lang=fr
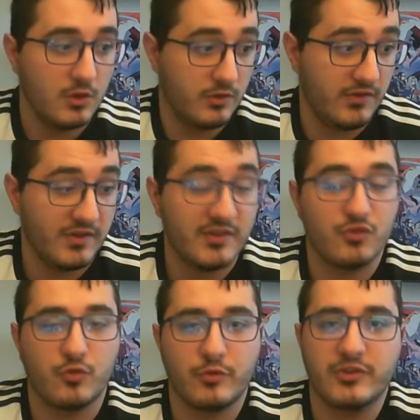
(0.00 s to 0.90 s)
Ça a été,
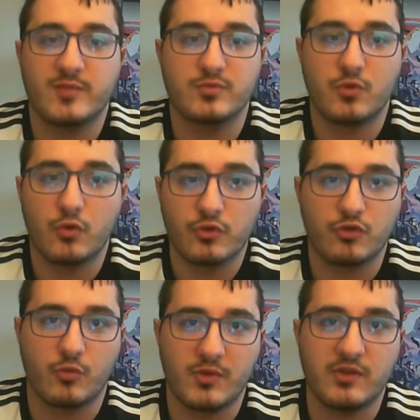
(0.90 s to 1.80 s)
je pense, la plus grosse
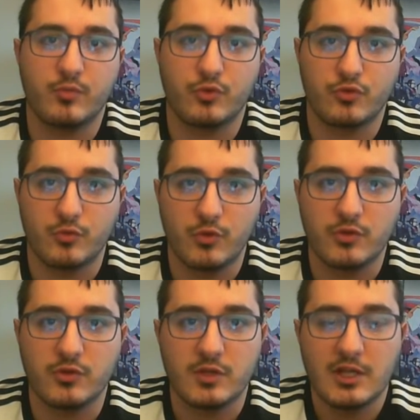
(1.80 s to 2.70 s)
surprise pour tout le
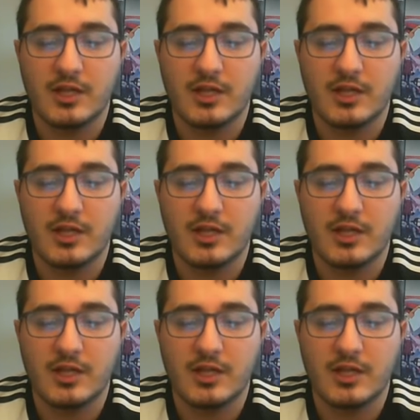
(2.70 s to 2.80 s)
monde.